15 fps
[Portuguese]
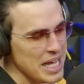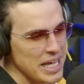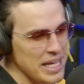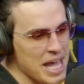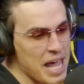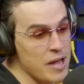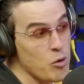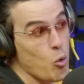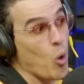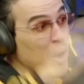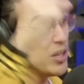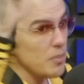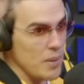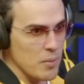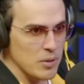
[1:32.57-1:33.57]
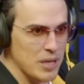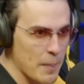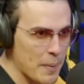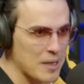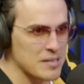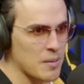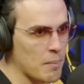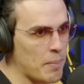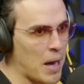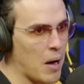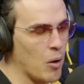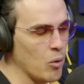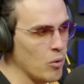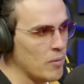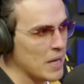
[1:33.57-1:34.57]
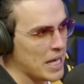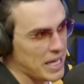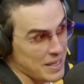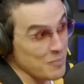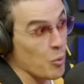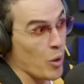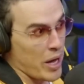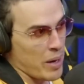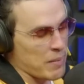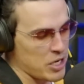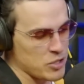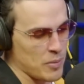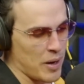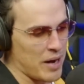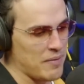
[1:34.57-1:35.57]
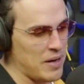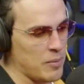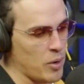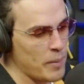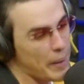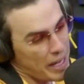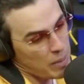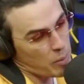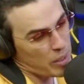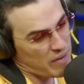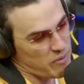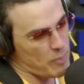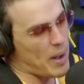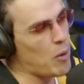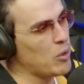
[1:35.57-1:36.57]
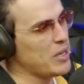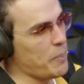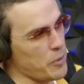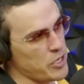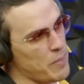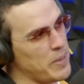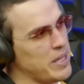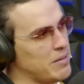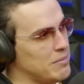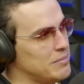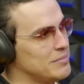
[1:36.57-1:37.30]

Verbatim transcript: E aí, quando eu me mudei para São Paulo, em Moema, a gente morava ali em Moema, ele morava uma rua depois da minha.